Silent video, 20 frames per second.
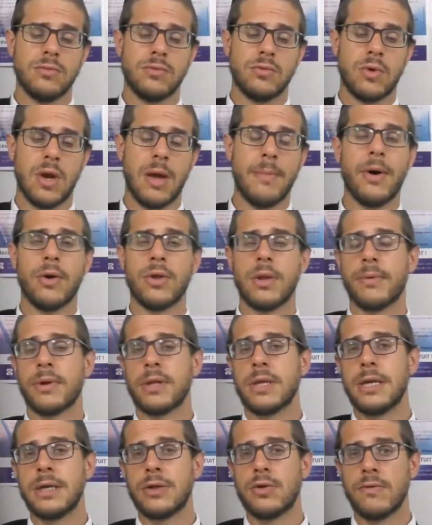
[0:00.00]
où là-bas on
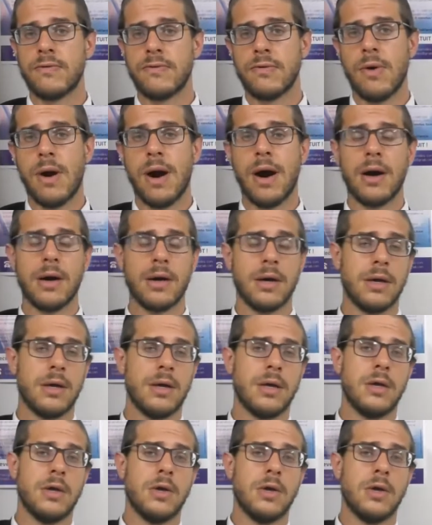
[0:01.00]
apprenait les devoirs